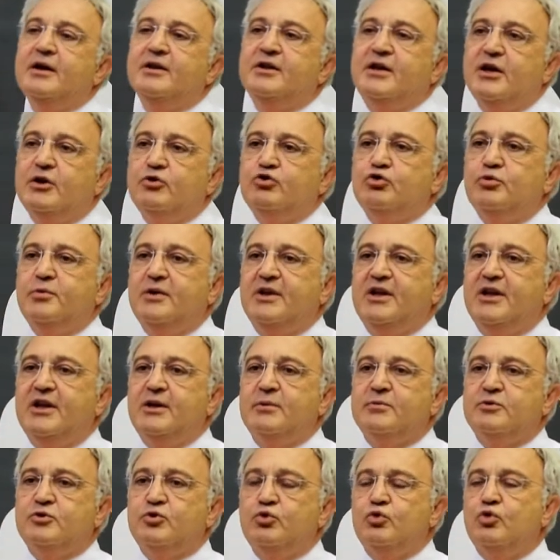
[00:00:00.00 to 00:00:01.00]

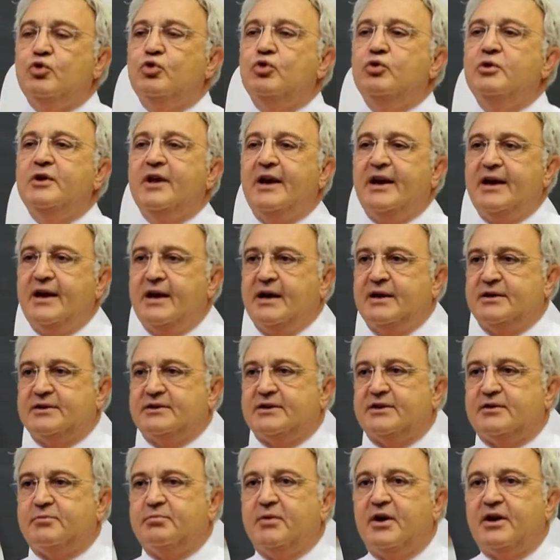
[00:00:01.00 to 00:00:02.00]
tecrübelerimizi ürünlere
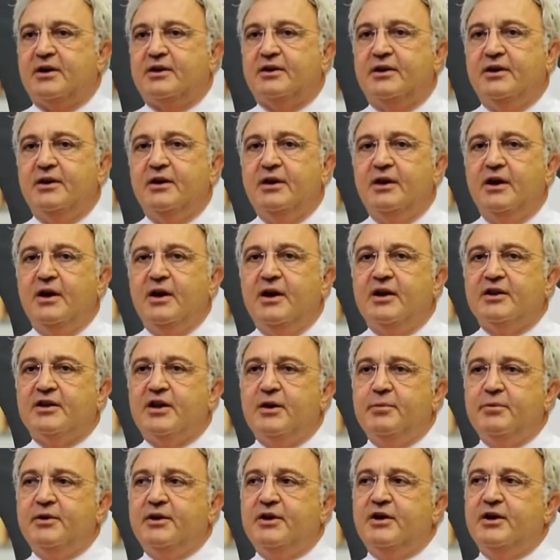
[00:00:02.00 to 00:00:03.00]
yansıtmaktı.
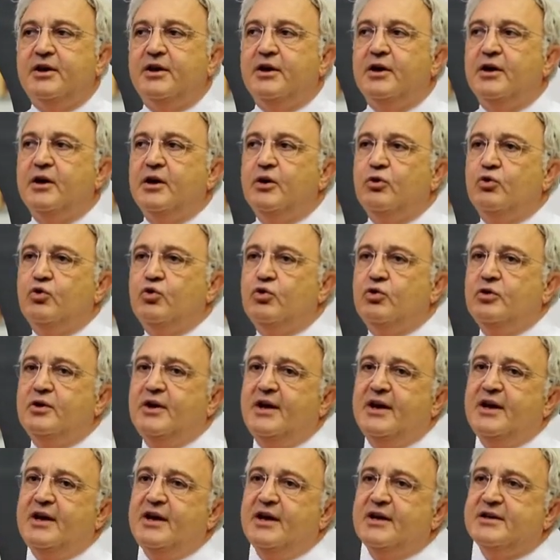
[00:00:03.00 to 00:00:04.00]
Tabii ki
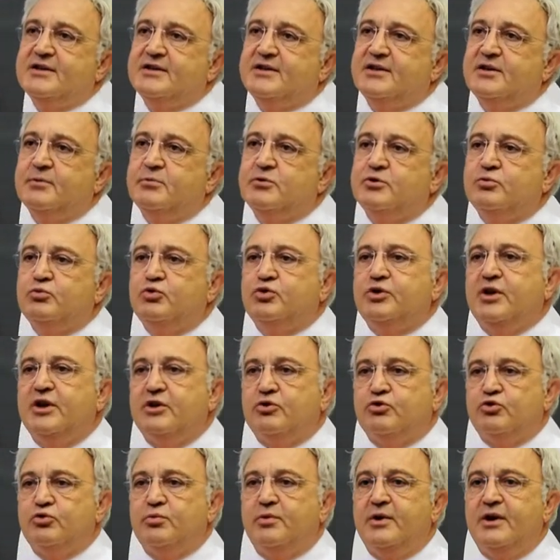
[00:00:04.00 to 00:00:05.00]
ürünlere yansıttığımız bu
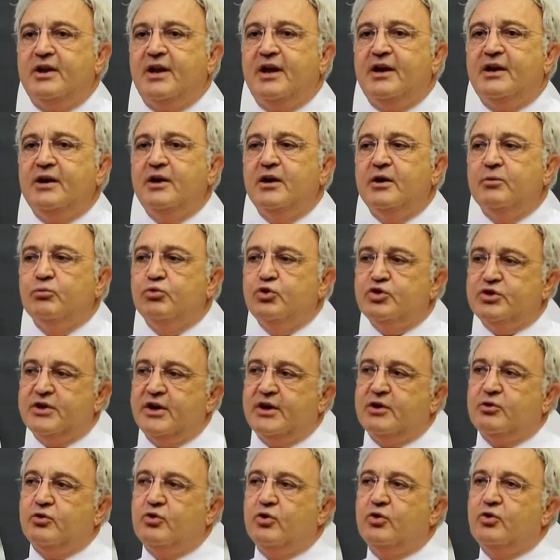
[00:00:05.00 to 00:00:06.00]
tecrübeler bu
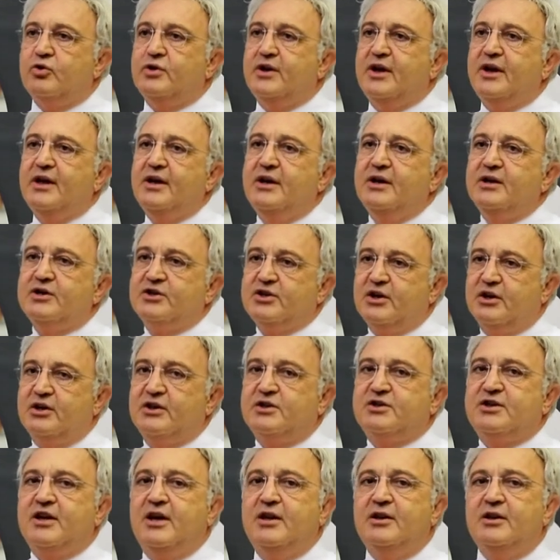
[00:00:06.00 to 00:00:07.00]
sektörde
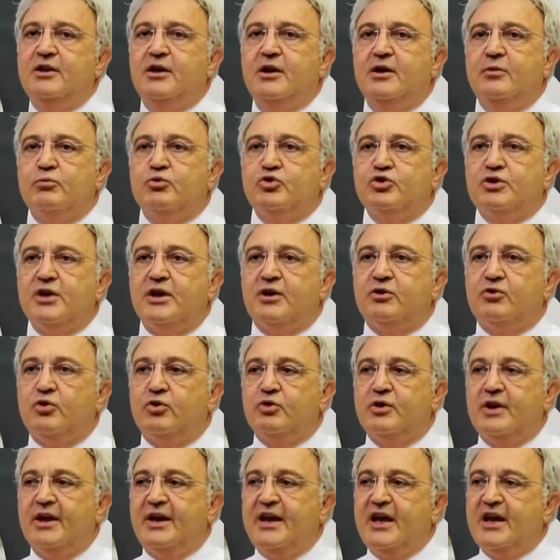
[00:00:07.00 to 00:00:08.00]
çalışan, bu
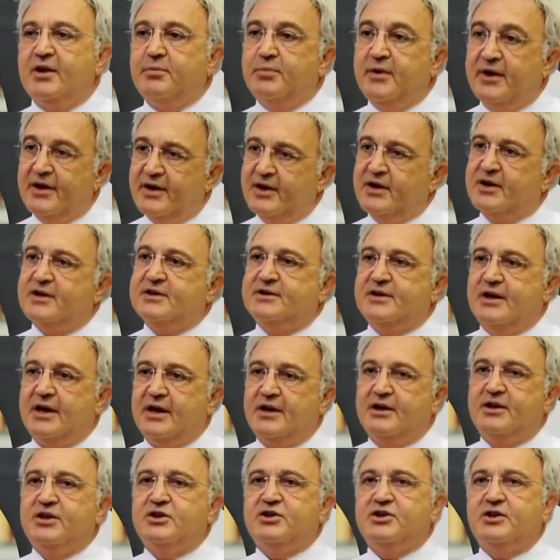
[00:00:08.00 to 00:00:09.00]
sektörden ekmeğini
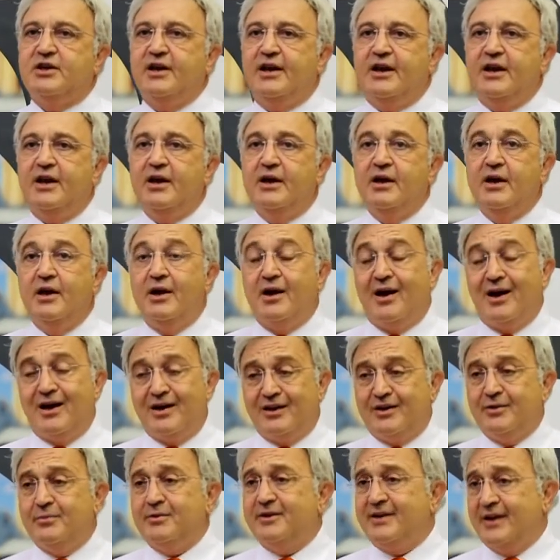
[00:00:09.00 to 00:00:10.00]
kazanan kişilere
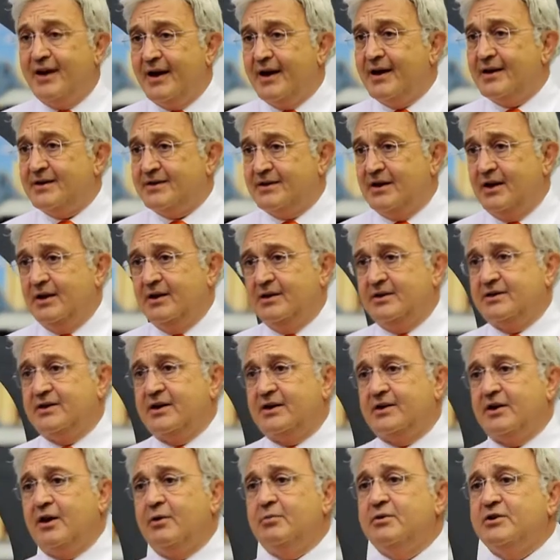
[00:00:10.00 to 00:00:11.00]
artı bir değer
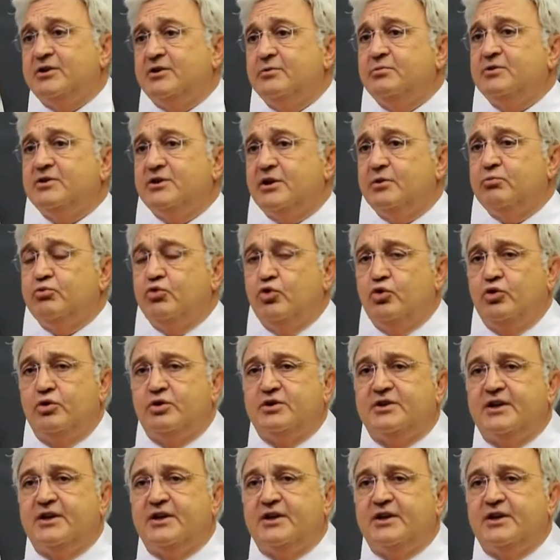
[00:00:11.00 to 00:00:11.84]
sağlayacaktı. Amacımız da buydu